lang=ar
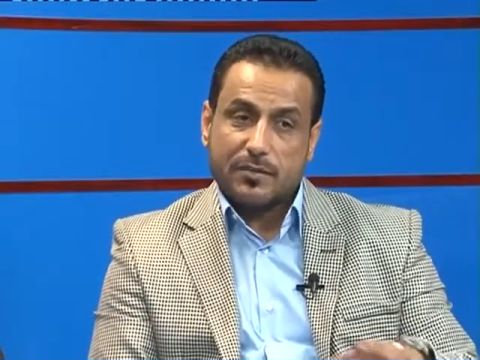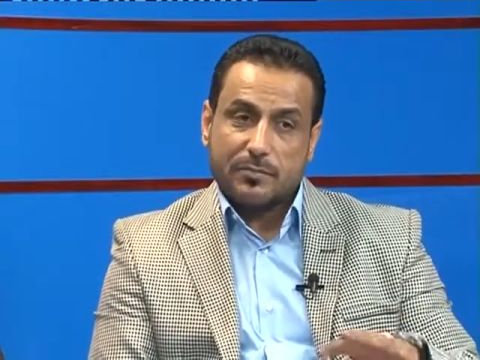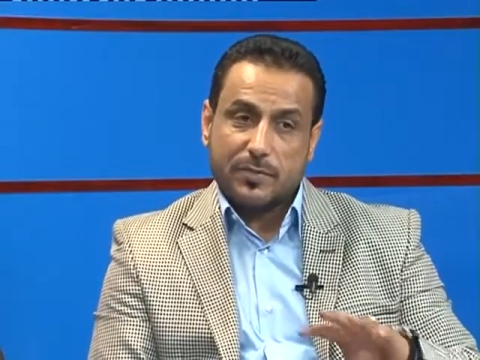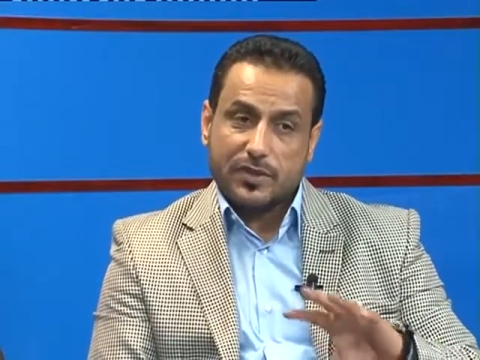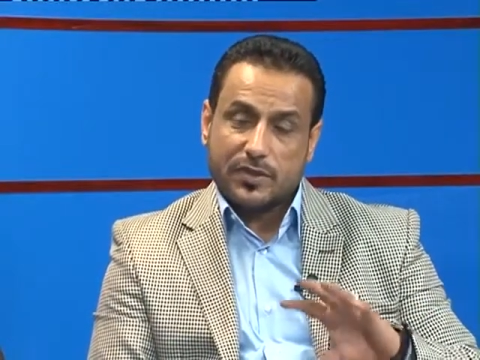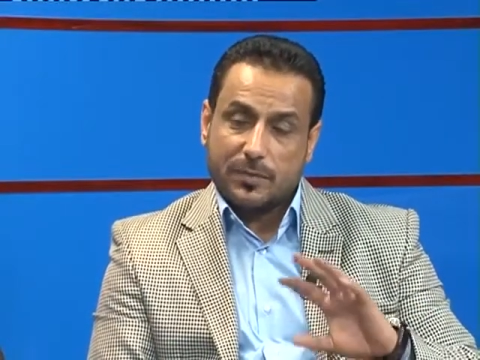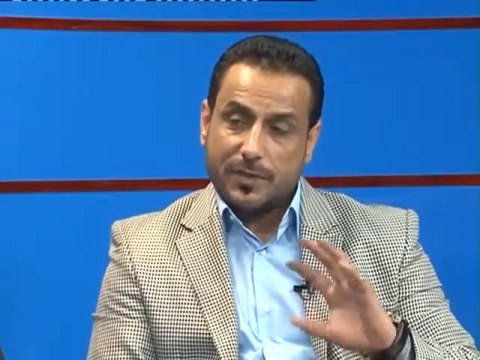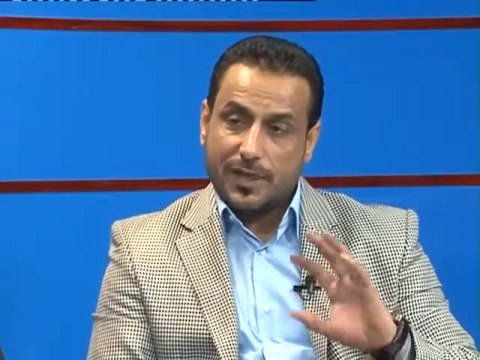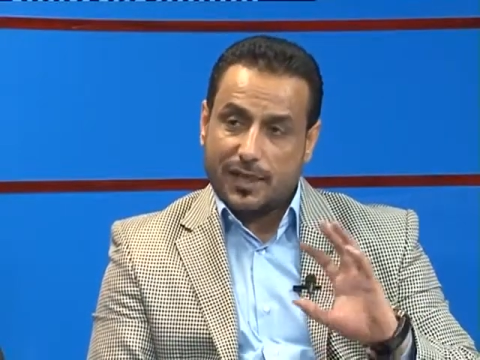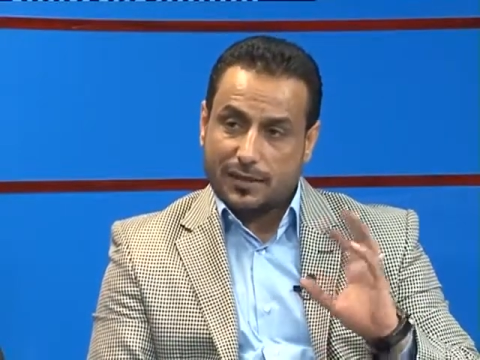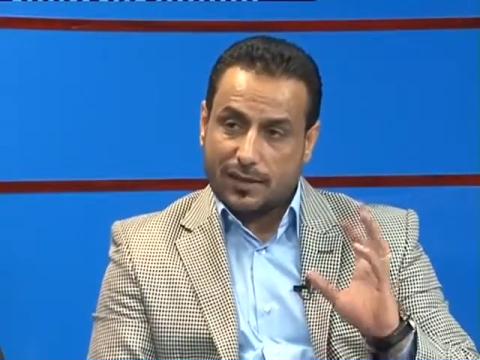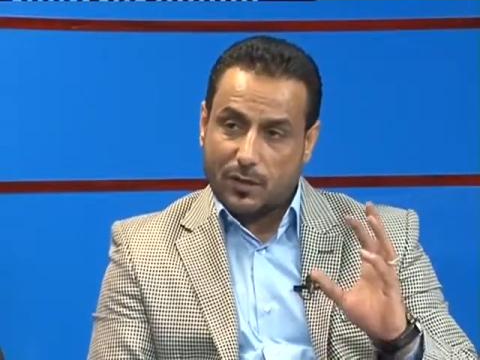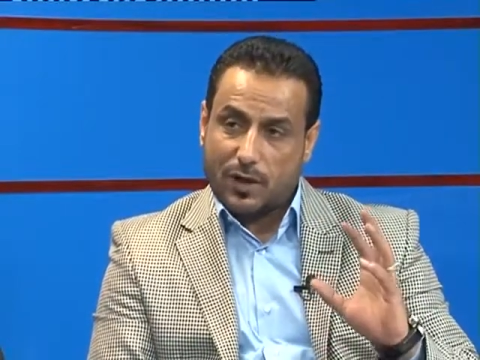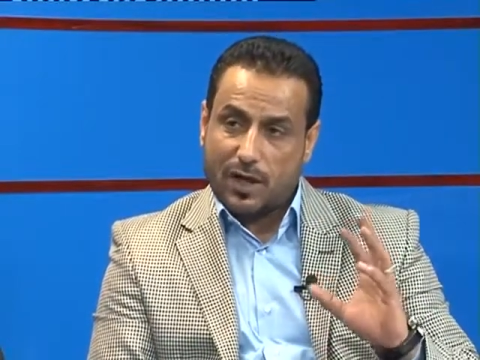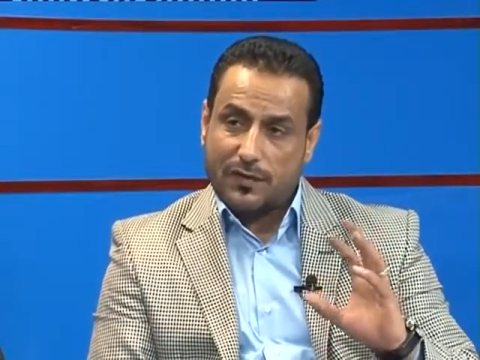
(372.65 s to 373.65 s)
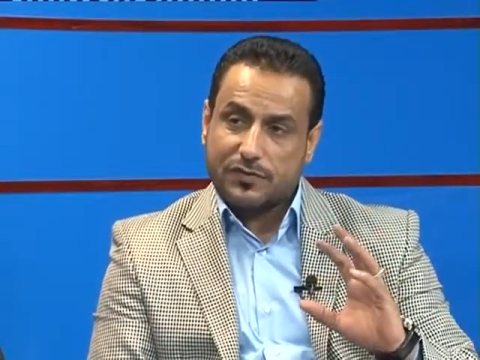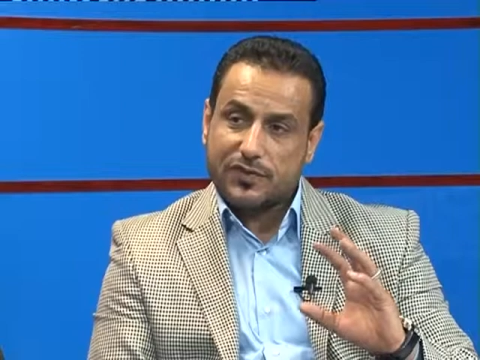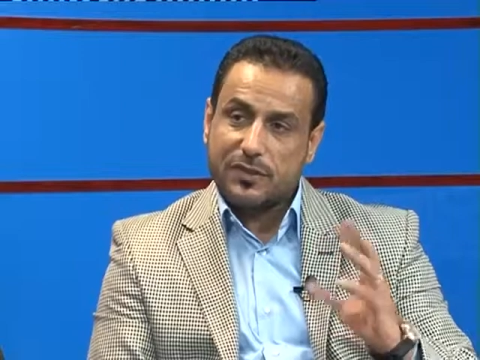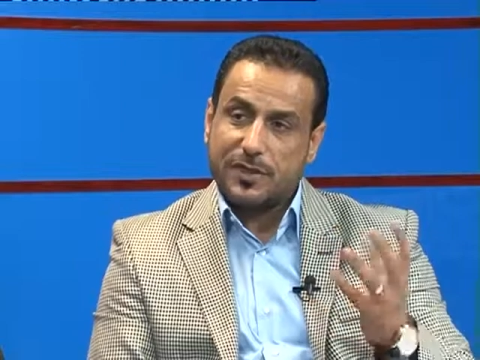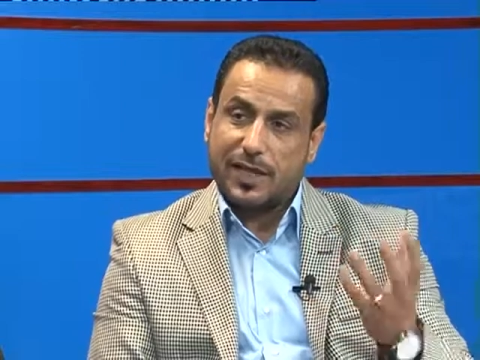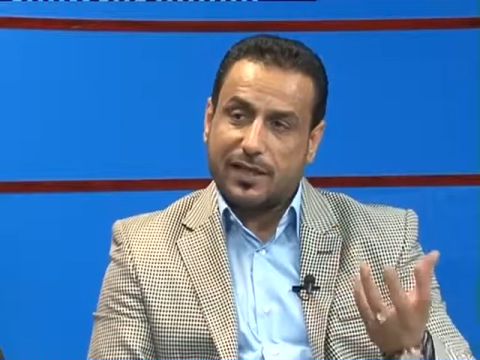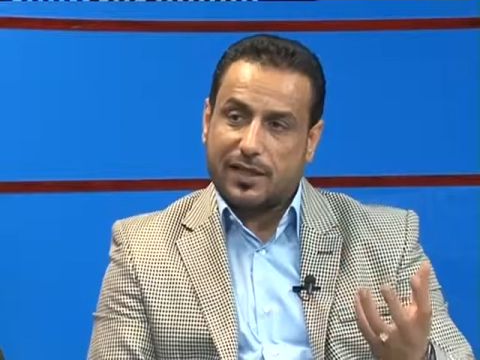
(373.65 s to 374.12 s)
بجميع الطوائف
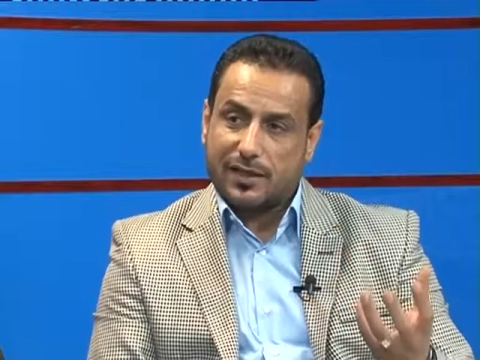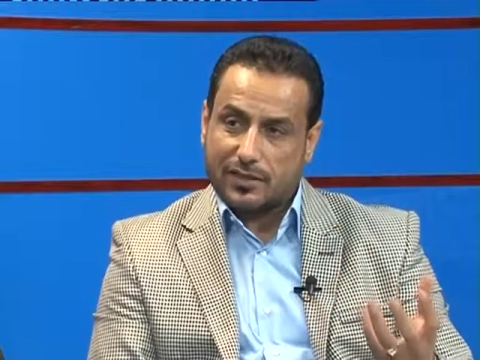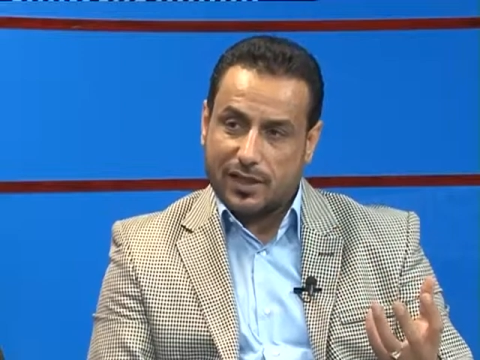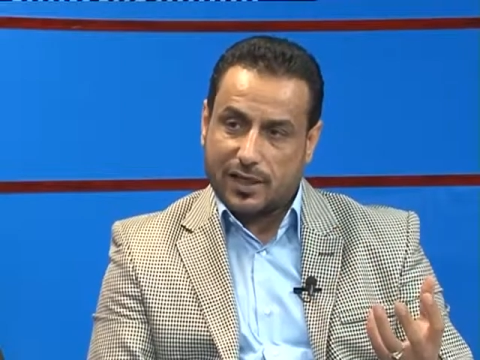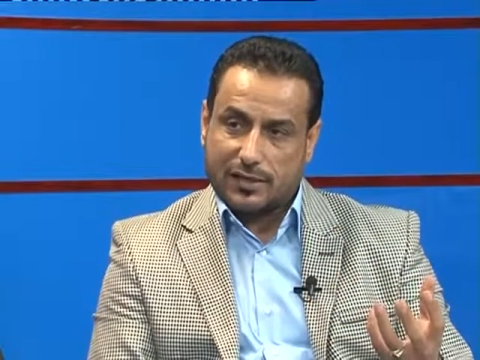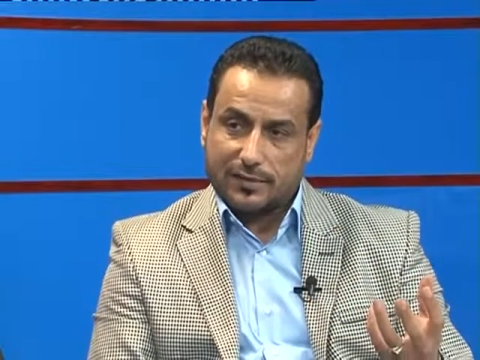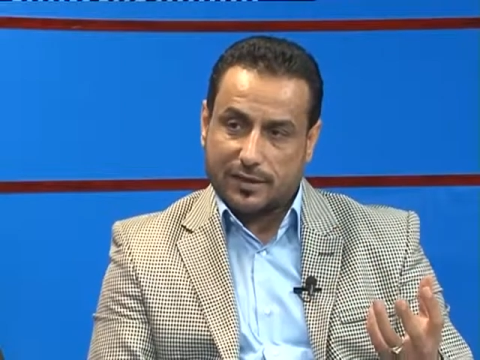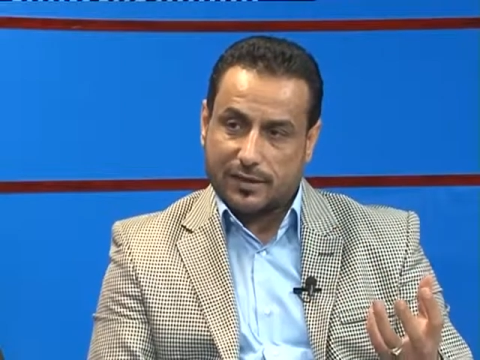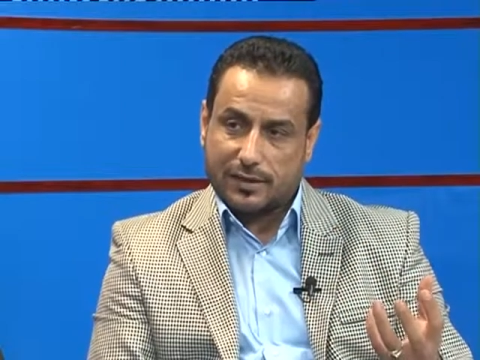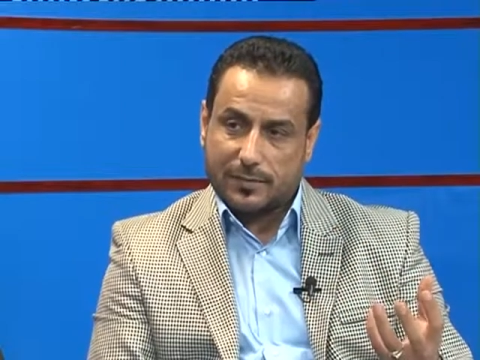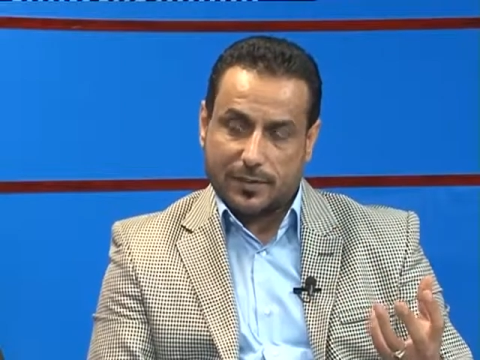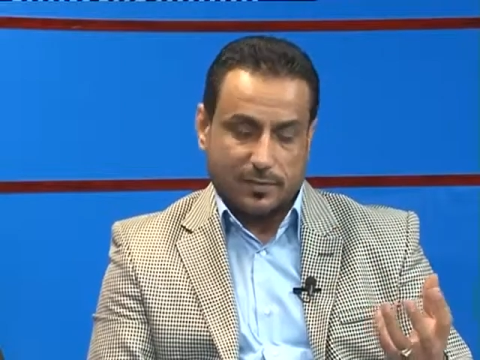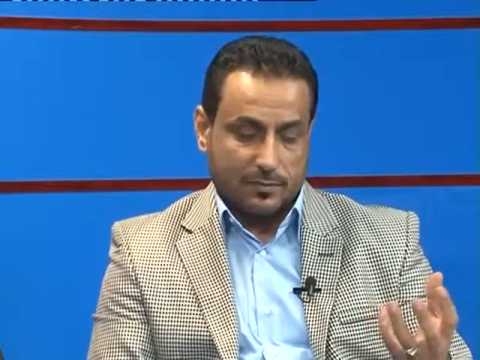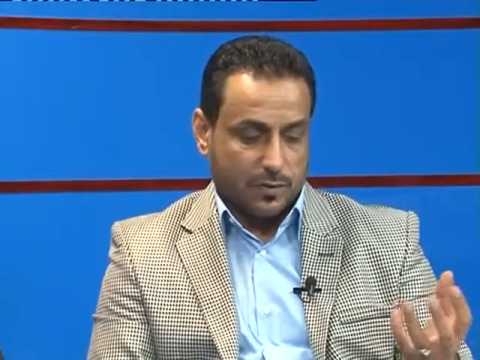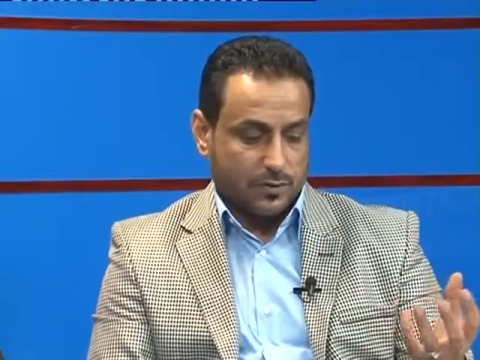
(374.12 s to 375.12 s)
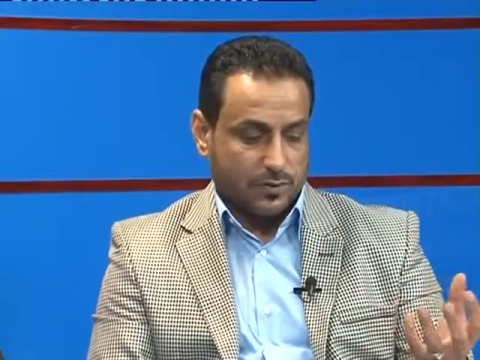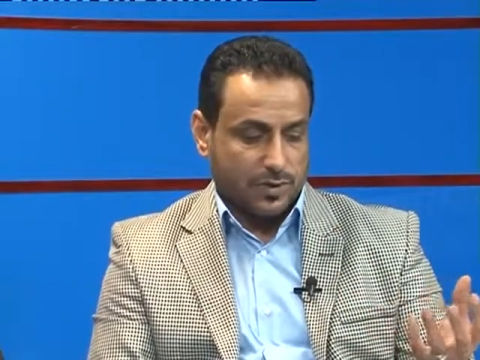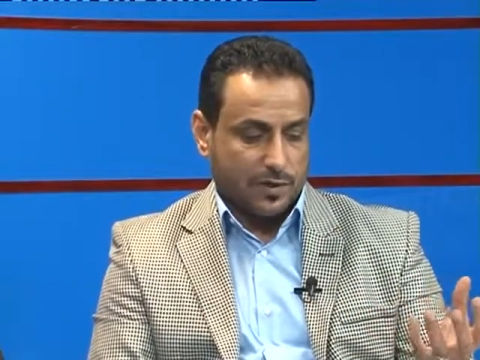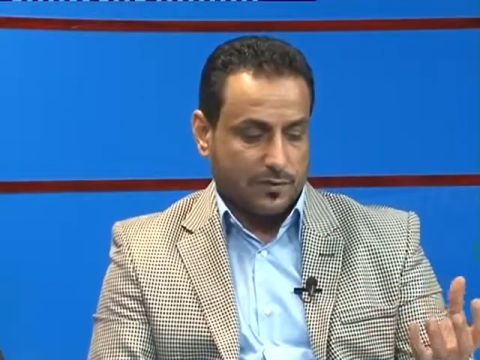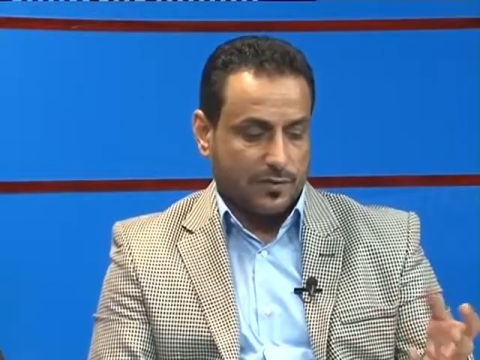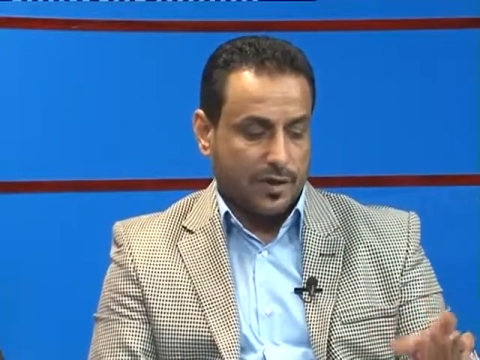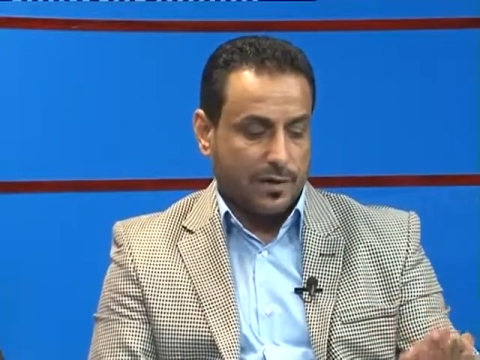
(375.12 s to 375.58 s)
جميع العشائر تقريبا نعم.
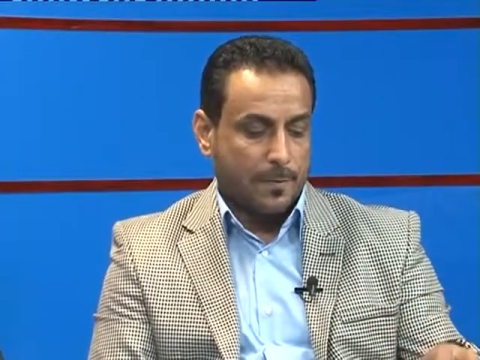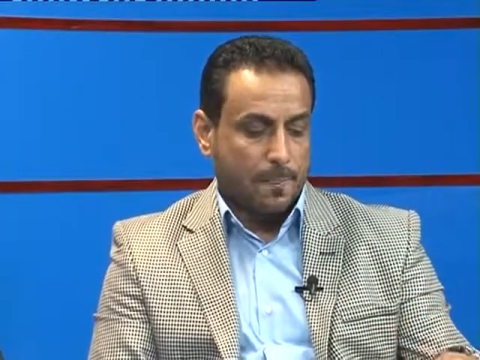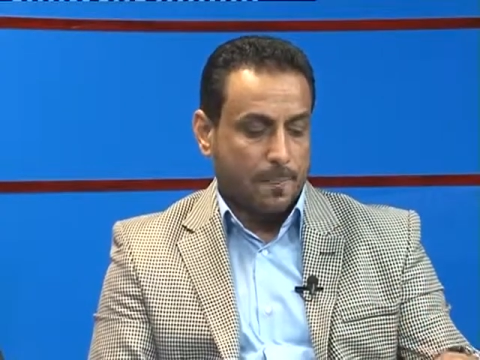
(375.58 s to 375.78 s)
الموجوده ف